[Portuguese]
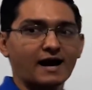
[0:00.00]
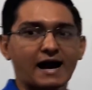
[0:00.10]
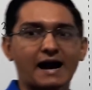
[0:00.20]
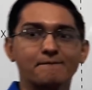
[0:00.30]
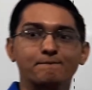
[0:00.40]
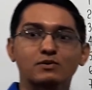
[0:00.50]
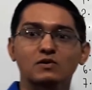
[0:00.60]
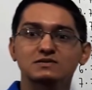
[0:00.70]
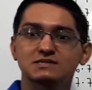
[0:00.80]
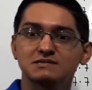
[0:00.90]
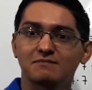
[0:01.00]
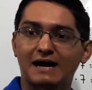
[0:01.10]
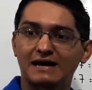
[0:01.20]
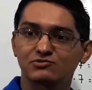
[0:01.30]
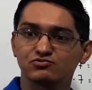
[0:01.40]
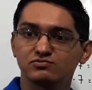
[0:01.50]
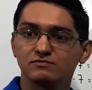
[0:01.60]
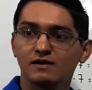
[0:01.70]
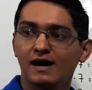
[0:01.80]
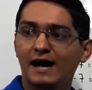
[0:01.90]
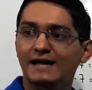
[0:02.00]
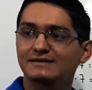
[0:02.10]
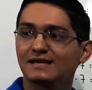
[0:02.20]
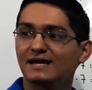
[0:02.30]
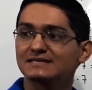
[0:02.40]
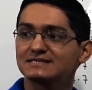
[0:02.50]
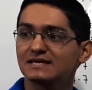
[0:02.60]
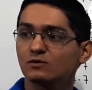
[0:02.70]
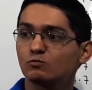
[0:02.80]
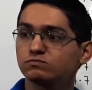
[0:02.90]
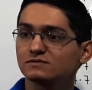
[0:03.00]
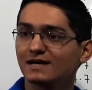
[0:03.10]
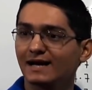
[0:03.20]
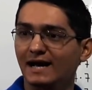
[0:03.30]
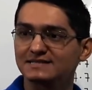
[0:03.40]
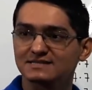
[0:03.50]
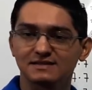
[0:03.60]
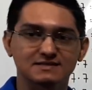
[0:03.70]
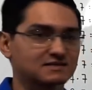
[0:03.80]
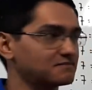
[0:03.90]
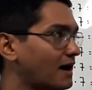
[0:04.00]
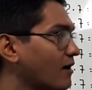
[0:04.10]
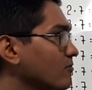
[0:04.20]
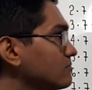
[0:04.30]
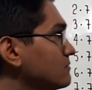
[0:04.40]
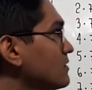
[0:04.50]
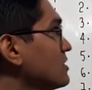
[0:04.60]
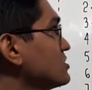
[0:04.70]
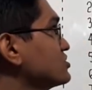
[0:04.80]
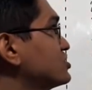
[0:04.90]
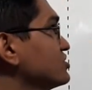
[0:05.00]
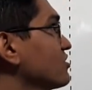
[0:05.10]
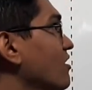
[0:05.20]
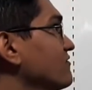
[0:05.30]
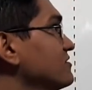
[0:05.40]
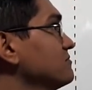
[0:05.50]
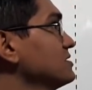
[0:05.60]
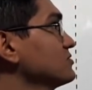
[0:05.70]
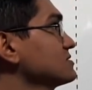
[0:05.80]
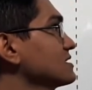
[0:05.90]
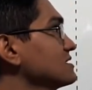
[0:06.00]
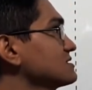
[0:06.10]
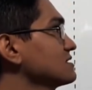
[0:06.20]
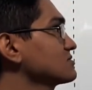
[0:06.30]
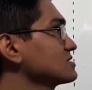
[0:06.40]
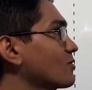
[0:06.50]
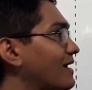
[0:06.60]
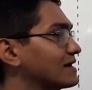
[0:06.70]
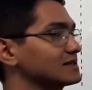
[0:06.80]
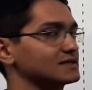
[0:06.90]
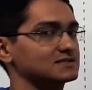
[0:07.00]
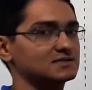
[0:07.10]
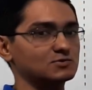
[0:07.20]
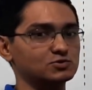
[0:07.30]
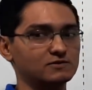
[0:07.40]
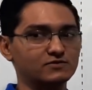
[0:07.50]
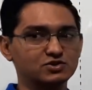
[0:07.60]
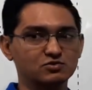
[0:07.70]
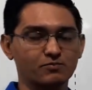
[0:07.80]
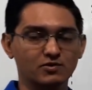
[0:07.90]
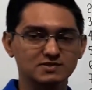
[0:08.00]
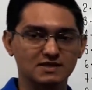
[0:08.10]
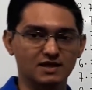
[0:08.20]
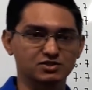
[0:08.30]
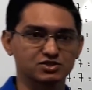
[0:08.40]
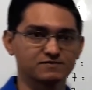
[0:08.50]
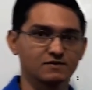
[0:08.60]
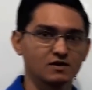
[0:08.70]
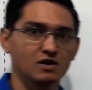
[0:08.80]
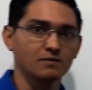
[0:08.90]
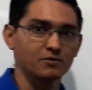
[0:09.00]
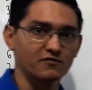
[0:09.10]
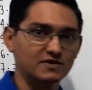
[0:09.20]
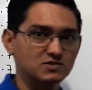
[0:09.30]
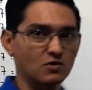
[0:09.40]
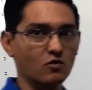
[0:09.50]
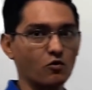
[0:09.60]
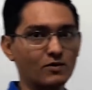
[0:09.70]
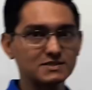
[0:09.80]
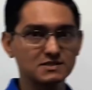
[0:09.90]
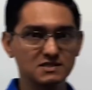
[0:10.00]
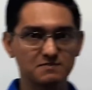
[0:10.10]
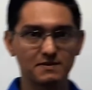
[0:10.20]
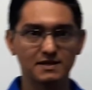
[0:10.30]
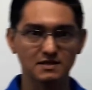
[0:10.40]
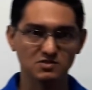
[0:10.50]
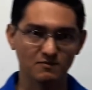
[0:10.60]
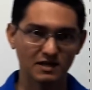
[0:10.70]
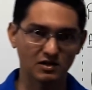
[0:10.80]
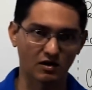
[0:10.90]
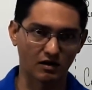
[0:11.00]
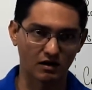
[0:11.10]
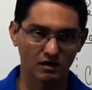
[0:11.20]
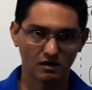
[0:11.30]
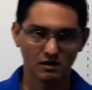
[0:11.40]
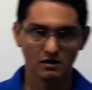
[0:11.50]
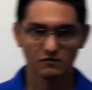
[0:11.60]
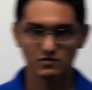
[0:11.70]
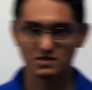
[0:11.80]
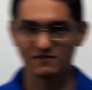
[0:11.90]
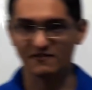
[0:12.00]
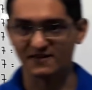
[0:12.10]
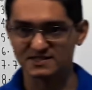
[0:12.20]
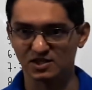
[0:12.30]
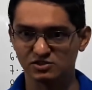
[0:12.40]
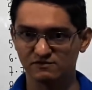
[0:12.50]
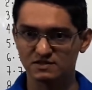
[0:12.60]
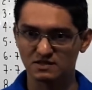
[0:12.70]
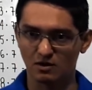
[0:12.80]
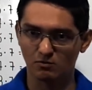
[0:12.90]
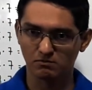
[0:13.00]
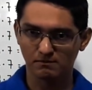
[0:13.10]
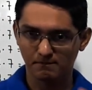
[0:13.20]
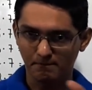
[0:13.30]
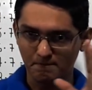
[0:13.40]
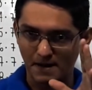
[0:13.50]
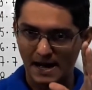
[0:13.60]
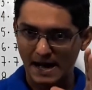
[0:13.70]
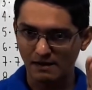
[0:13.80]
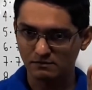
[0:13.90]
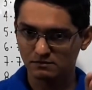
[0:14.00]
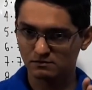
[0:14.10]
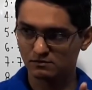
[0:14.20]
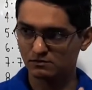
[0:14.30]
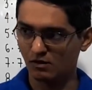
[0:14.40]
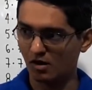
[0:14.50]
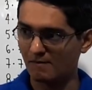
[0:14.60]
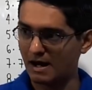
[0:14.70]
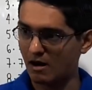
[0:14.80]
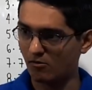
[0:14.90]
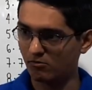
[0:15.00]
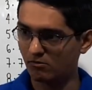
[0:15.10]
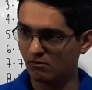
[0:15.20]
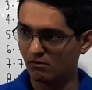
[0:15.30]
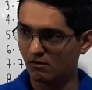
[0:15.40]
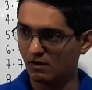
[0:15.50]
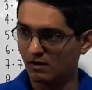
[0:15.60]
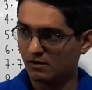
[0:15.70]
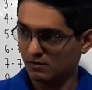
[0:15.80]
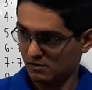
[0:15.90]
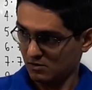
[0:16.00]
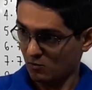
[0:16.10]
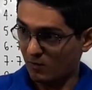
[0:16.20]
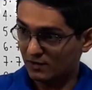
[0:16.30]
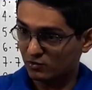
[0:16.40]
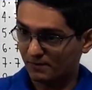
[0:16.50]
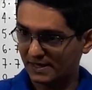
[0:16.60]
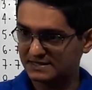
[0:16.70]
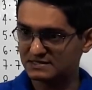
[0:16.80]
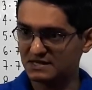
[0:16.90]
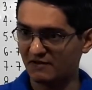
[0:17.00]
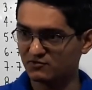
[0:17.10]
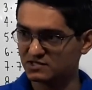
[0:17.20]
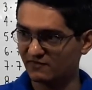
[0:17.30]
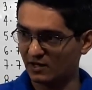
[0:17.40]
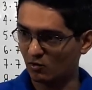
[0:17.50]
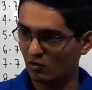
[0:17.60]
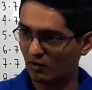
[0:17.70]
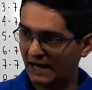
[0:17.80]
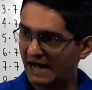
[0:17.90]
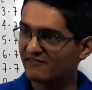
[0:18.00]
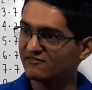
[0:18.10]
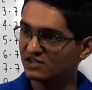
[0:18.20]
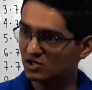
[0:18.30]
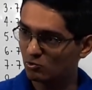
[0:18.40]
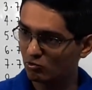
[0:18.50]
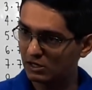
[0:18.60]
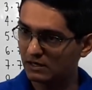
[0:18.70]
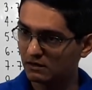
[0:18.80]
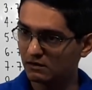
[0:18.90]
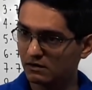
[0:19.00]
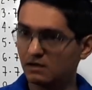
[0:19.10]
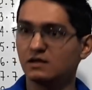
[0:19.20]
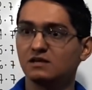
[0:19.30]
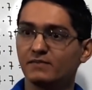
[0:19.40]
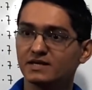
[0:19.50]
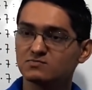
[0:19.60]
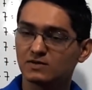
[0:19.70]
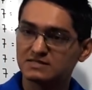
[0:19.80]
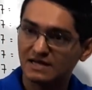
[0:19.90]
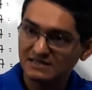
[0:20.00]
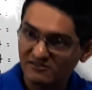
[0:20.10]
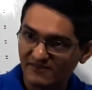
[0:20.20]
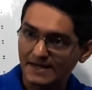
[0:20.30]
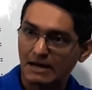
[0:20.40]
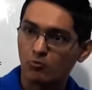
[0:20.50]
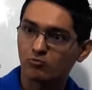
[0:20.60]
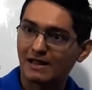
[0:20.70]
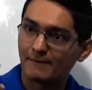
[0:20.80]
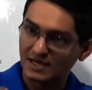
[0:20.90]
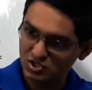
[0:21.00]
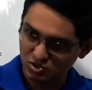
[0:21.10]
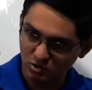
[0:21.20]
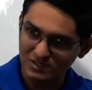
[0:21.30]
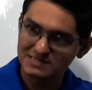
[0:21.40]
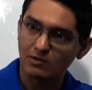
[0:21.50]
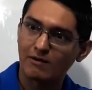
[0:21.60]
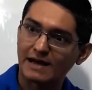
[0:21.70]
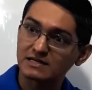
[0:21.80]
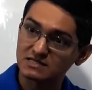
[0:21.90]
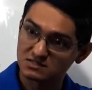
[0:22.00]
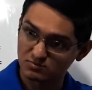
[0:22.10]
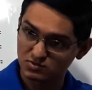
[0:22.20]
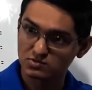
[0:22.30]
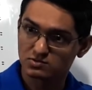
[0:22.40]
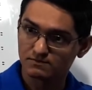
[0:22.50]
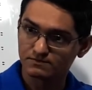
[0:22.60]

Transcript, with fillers: aproximado até a segunda casa decimal de 9.645 dividido por 7? Professor, como assim? Explica isso melhor. Você vai fazer a divisão par normal. Quando precisar, você vai colocar a vírgula e mesmo assim ainda vai calcular mais dois algarismos